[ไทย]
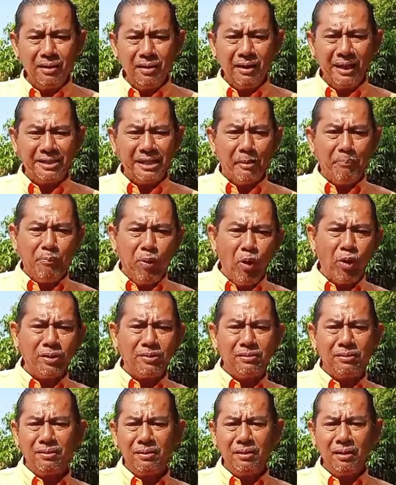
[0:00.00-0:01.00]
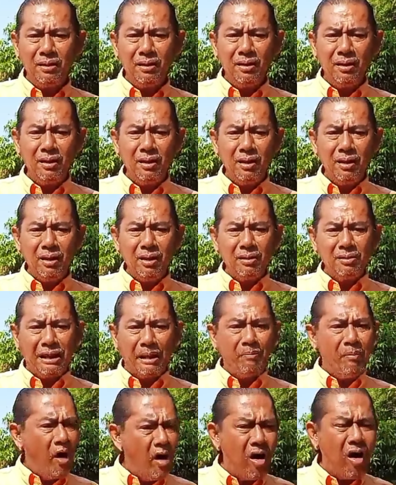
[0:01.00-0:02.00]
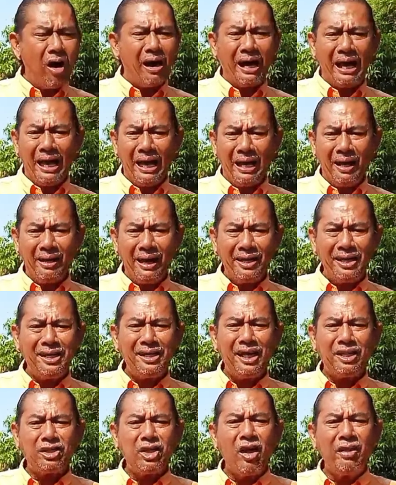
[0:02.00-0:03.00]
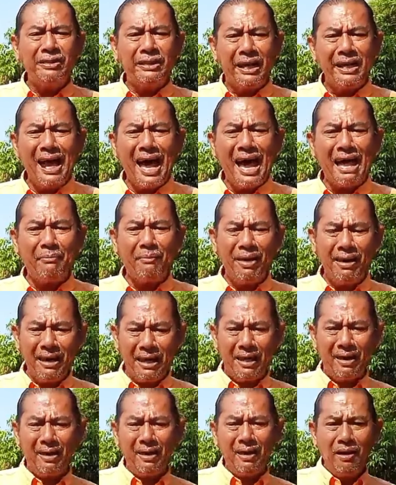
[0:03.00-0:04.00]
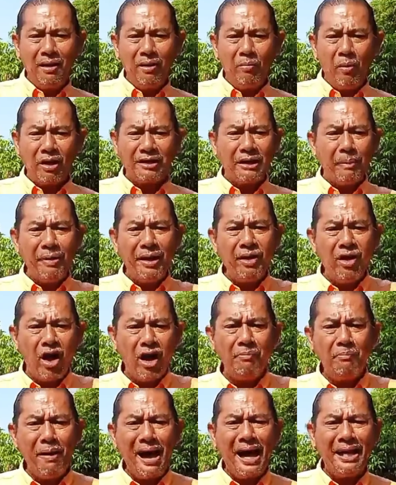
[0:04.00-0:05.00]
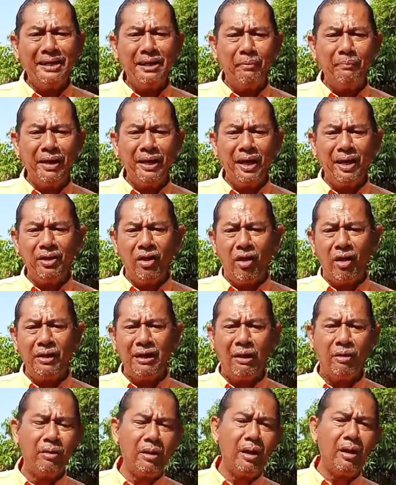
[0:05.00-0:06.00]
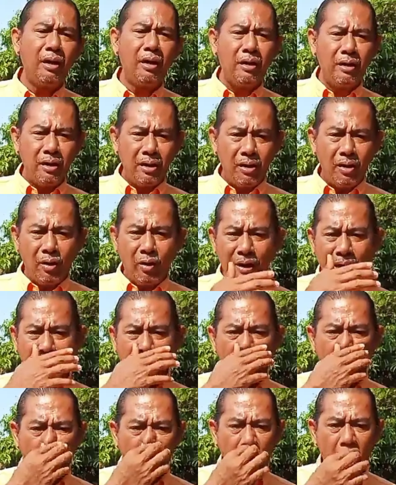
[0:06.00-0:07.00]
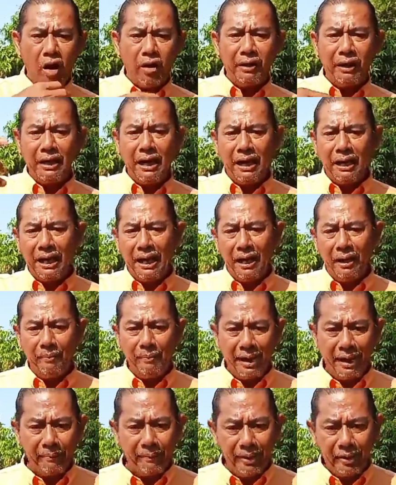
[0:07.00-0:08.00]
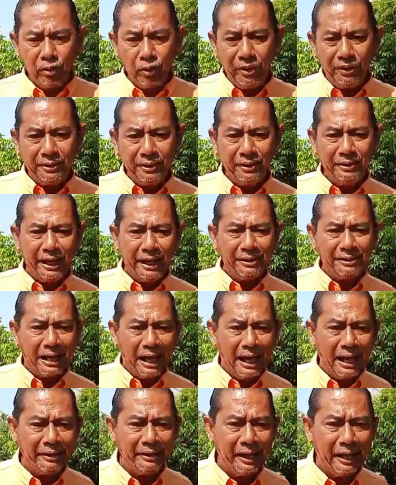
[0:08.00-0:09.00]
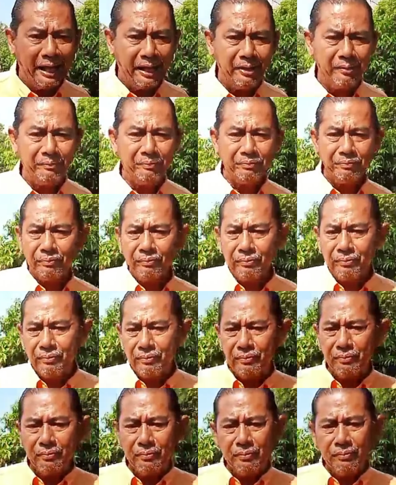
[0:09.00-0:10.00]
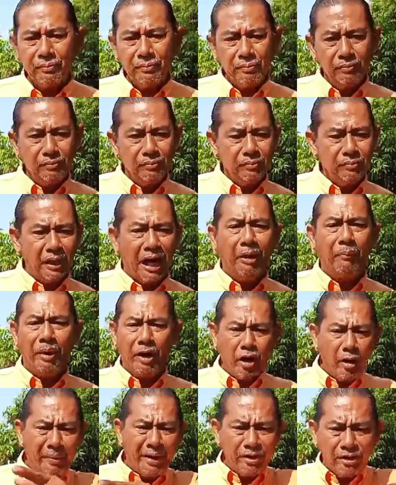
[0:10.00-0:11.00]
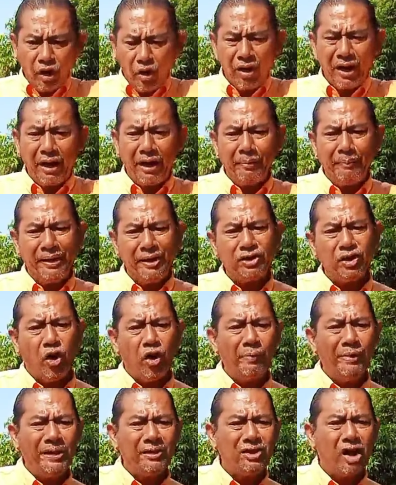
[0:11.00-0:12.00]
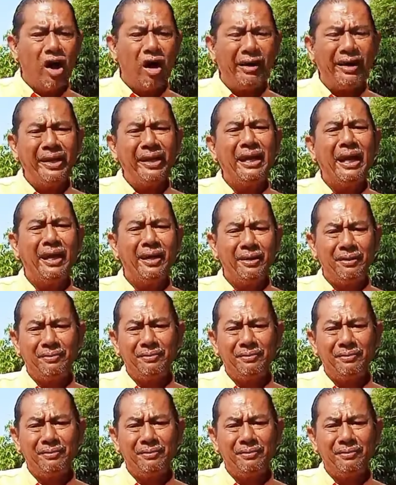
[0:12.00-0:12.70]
แล้วจะพูดทำหอกอะไรแล้วดิจิตอลจะได้ไหมเนี่ย บอกจะไปนอนบ้านยังไม่ได้นอนเอาโอเค ออกนอกเรื่องแล้ว แม่งไปคุยถึงเศรษฐาซะละอ่ะมันก็มาโยงกับไอ้บิ๊กโจ๊กบิ๊กต่อนี่ไง